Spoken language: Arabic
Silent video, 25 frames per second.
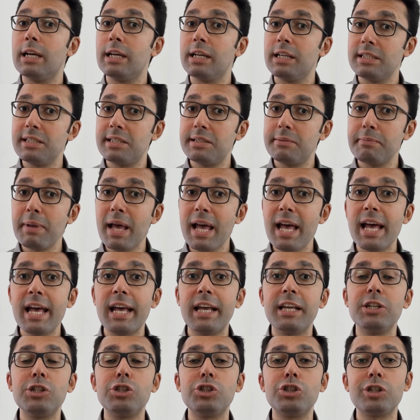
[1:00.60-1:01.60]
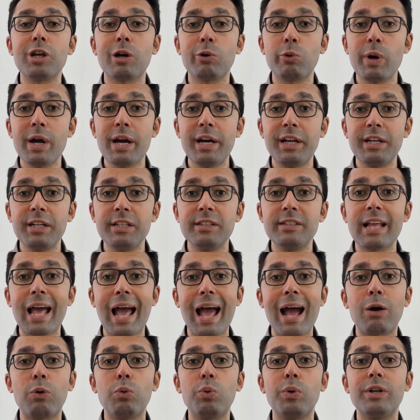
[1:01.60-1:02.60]
اسمها الشوارد
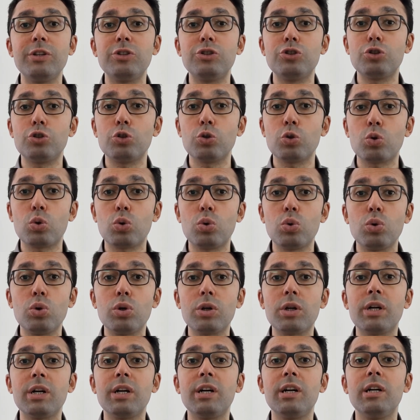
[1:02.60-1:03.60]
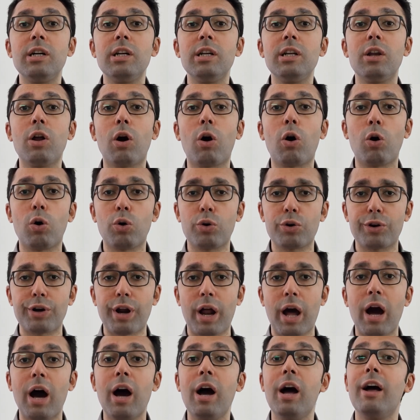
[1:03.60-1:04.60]
أو الشقوق
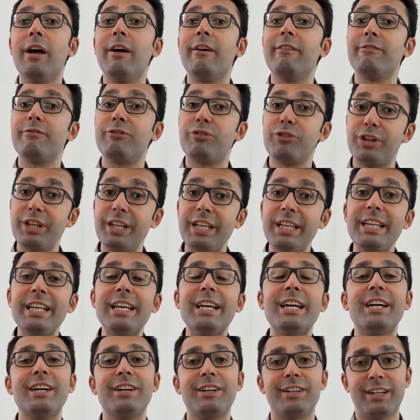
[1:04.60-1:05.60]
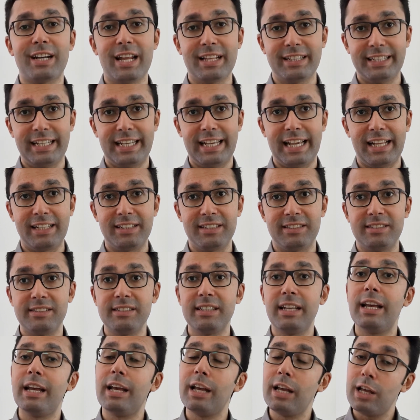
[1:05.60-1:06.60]
الحرة Free Radicals
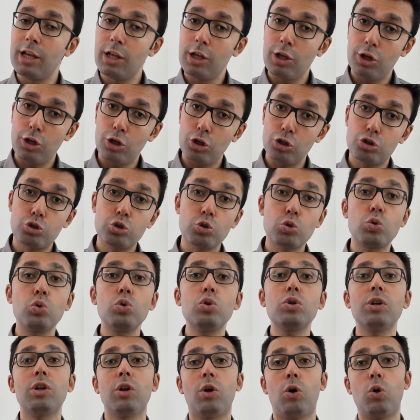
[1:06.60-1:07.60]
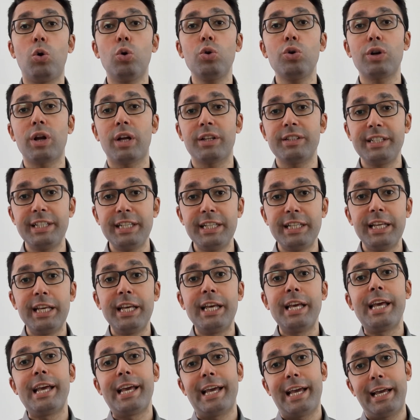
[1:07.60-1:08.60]
الشقوق الحرة دي
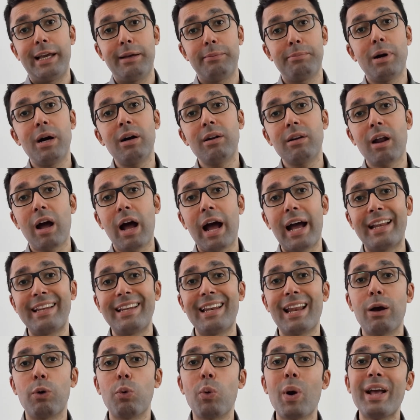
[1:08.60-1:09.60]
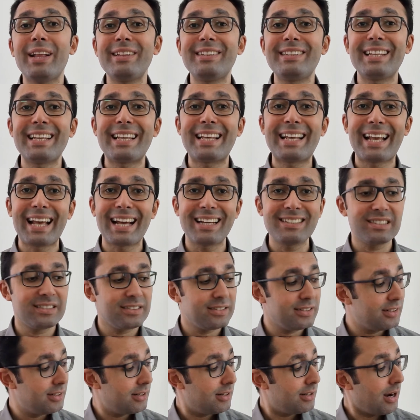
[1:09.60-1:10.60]
عبارة عن نواتج
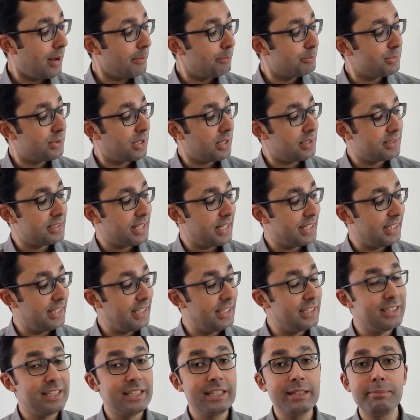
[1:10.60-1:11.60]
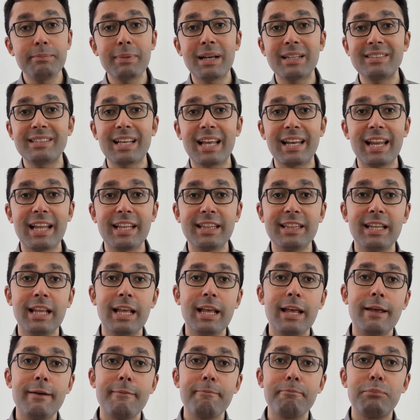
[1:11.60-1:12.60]
كسر رابطة زي دي مثلا
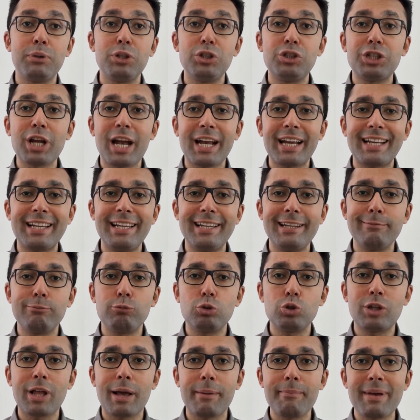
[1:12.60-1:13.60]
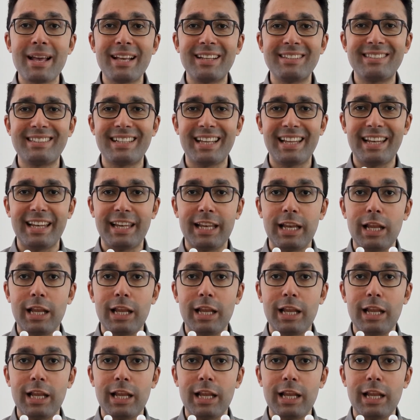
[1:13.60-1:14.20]
بشكل متماثل